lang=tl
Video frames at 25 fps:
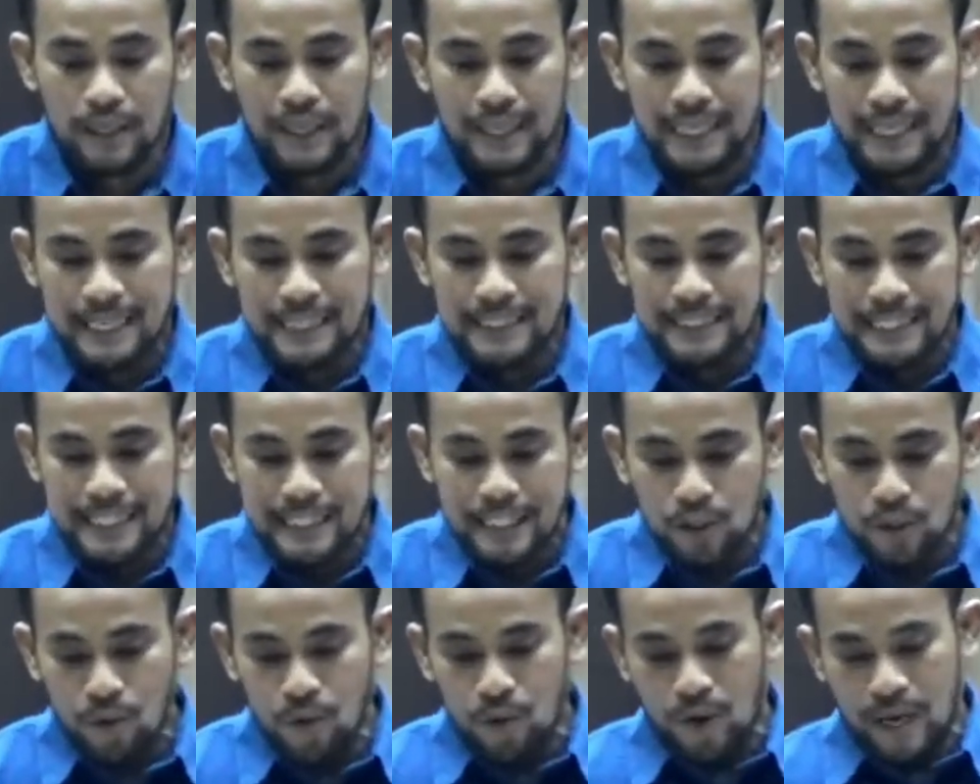Kaya
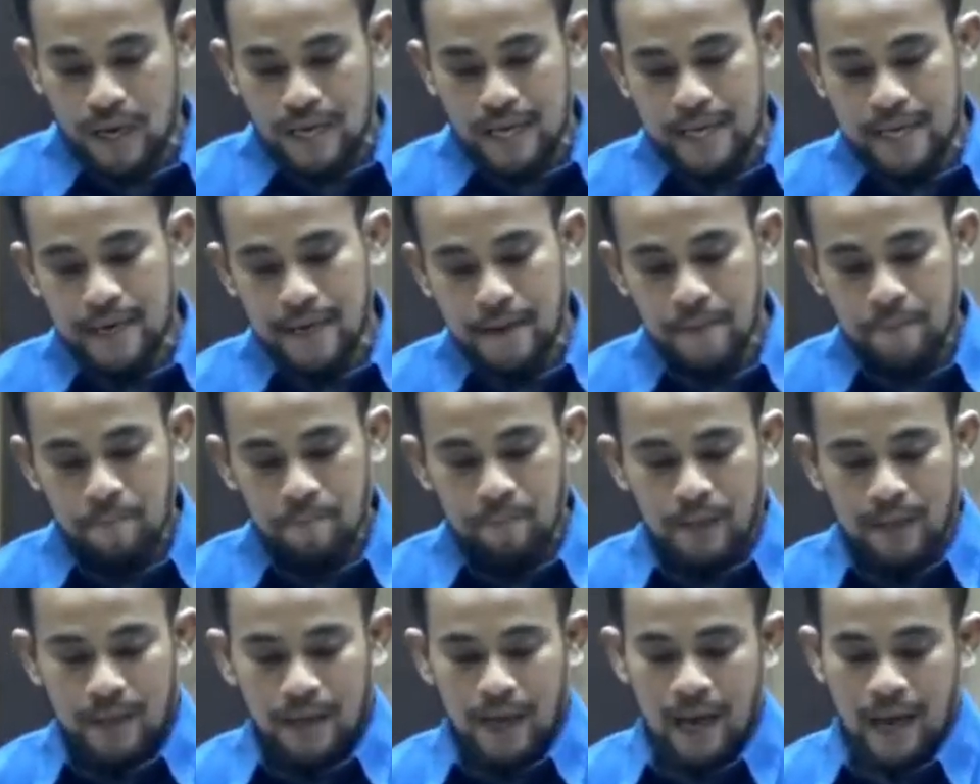dito ay
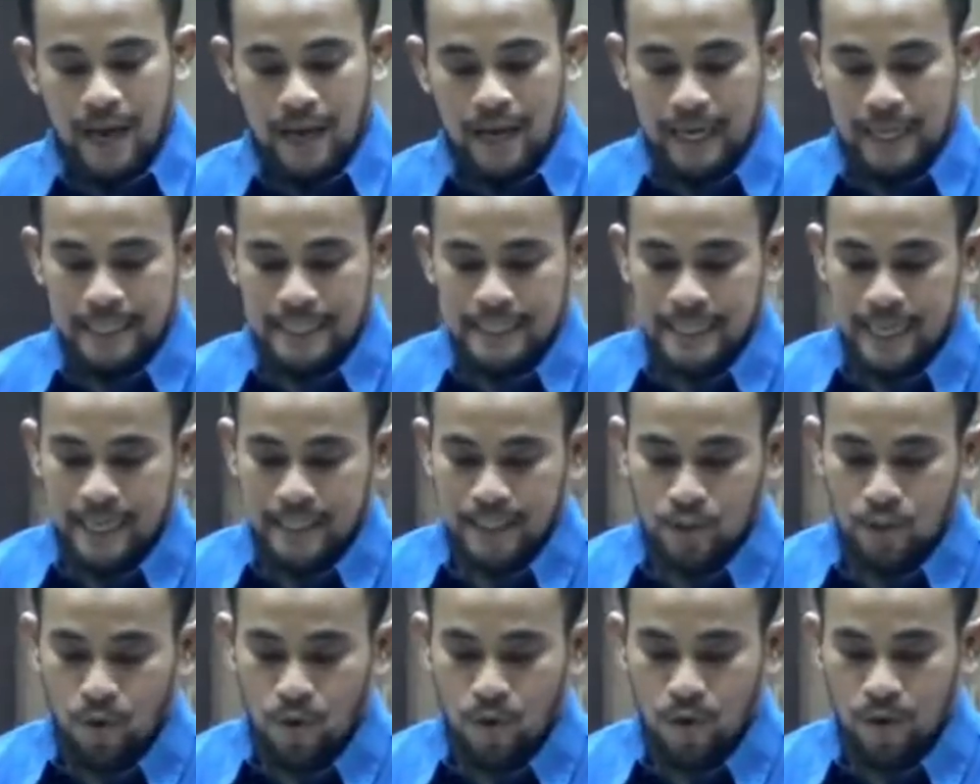uh, kanya
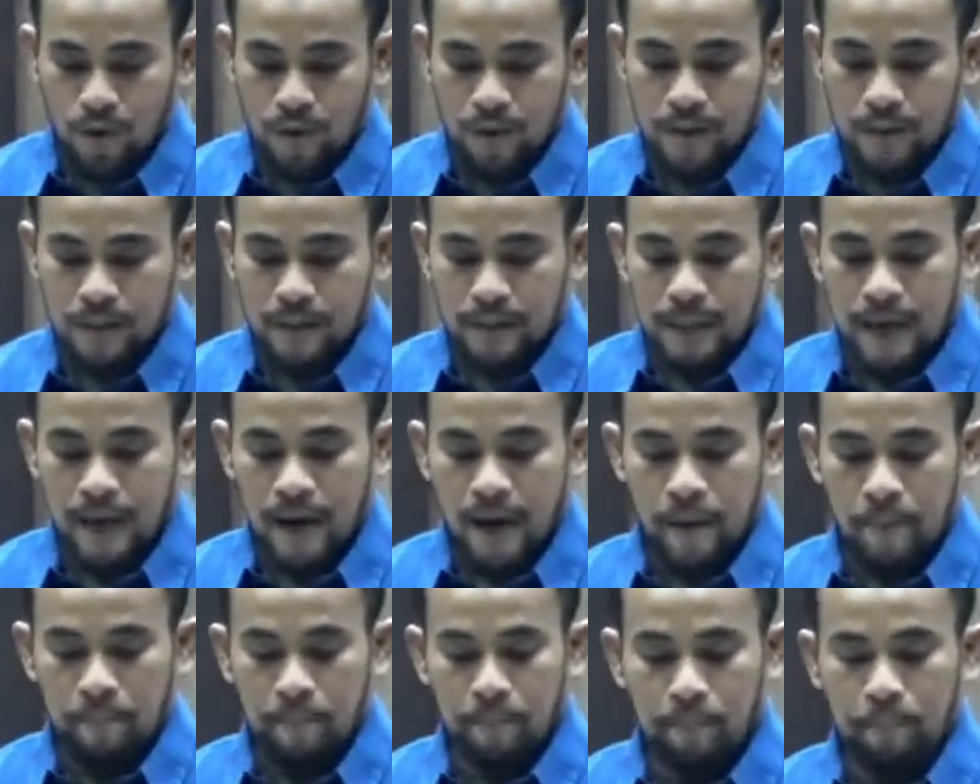itong
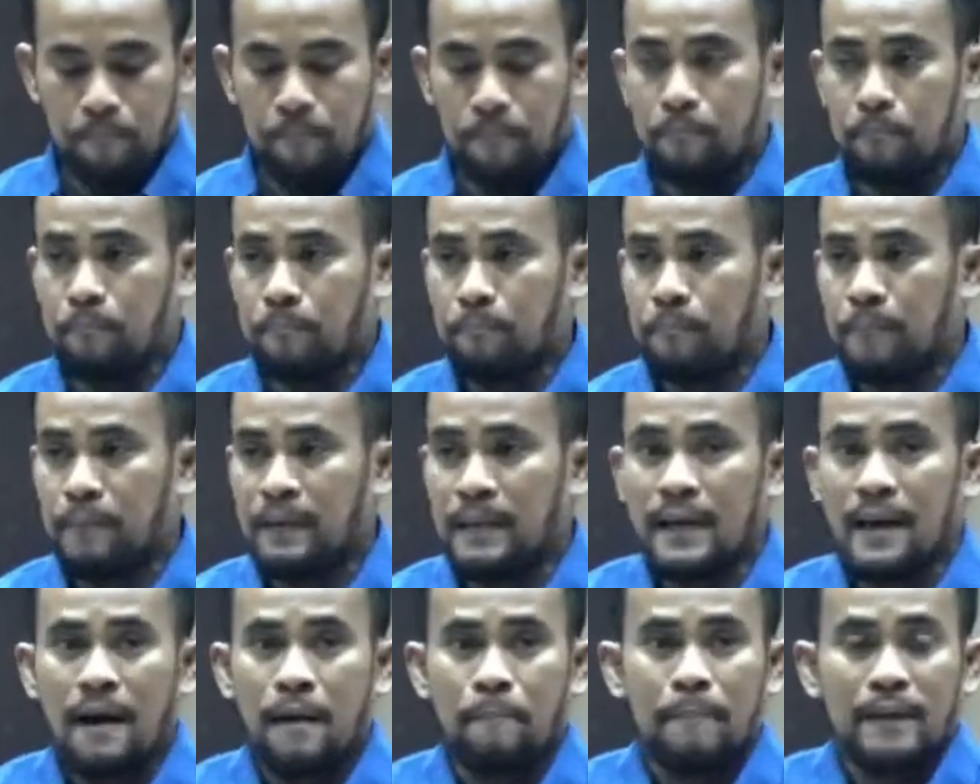uh,
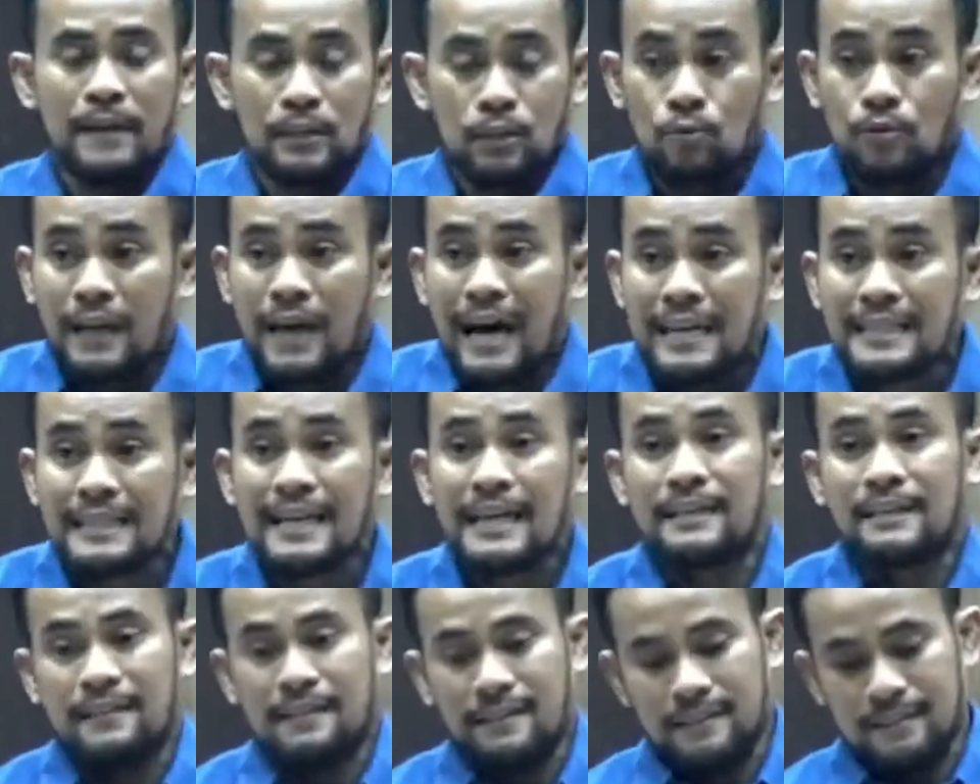
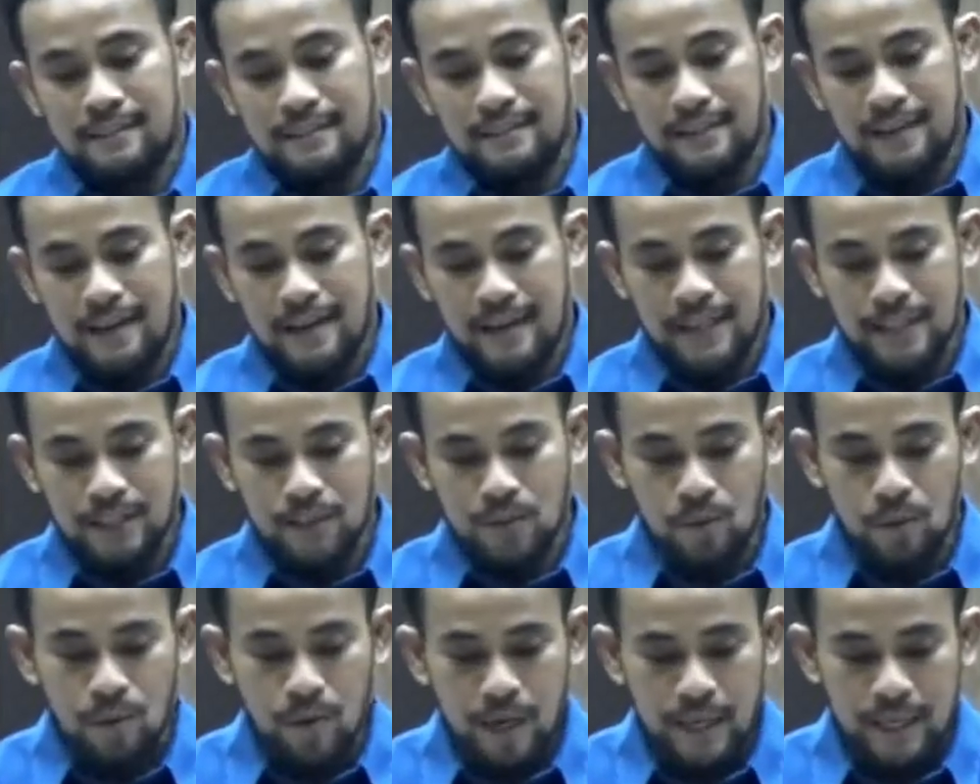pinapatunayan na
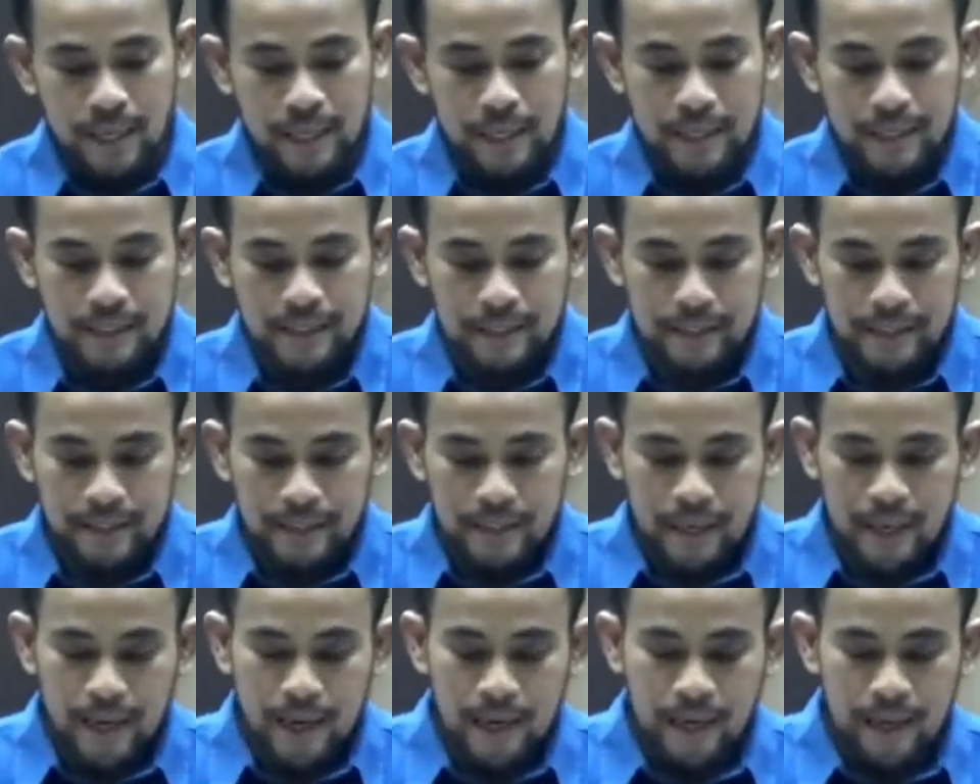ito ay
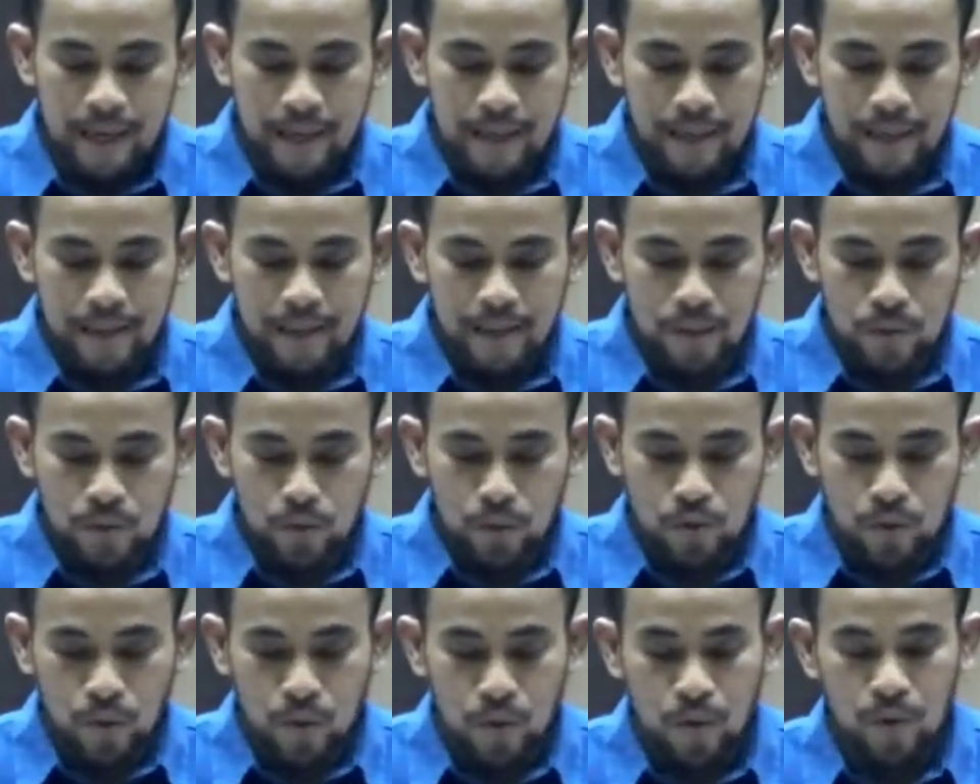uh,
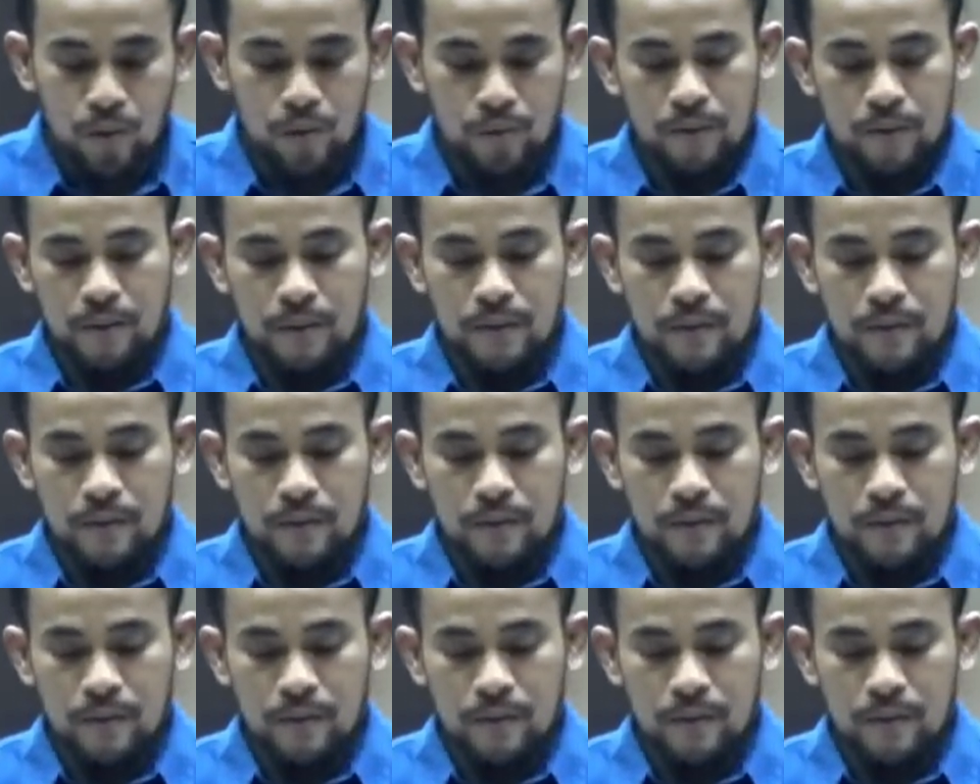totoo